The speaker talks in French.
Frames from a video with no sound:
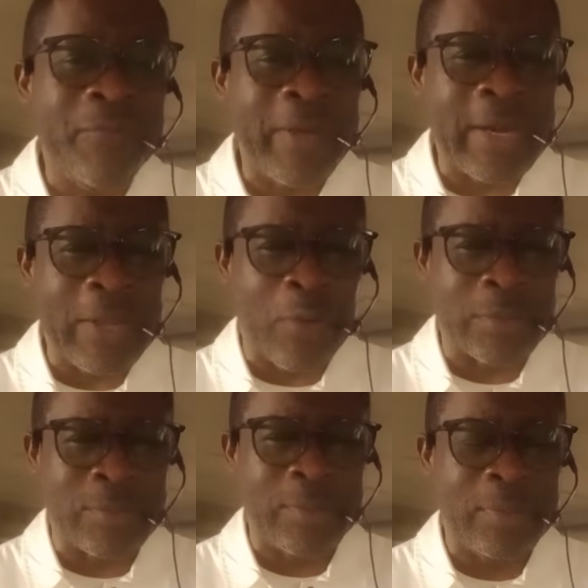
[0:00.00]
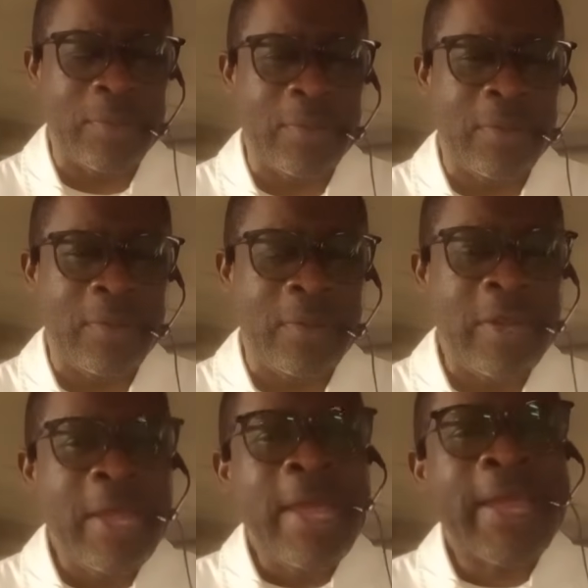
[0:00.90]
faire les comptes.
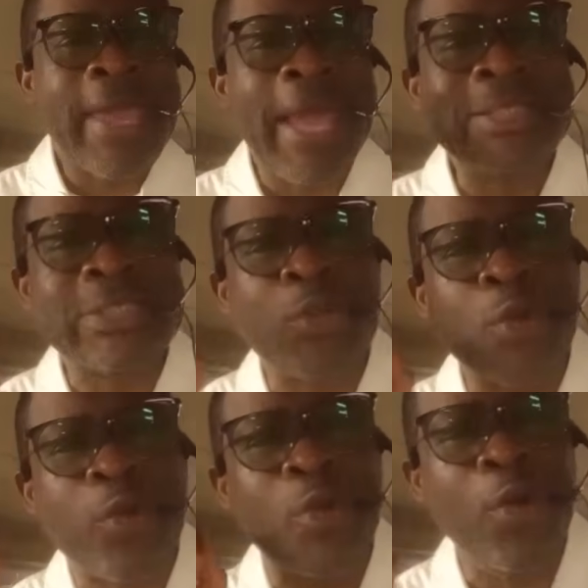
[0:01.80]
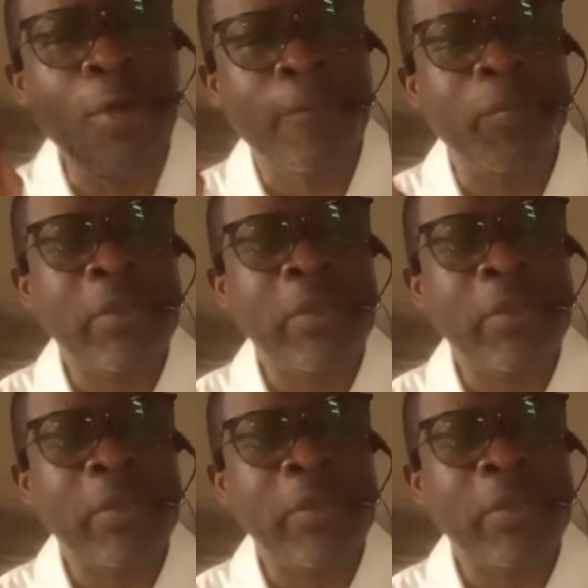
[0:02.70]
Qu'est-ce que...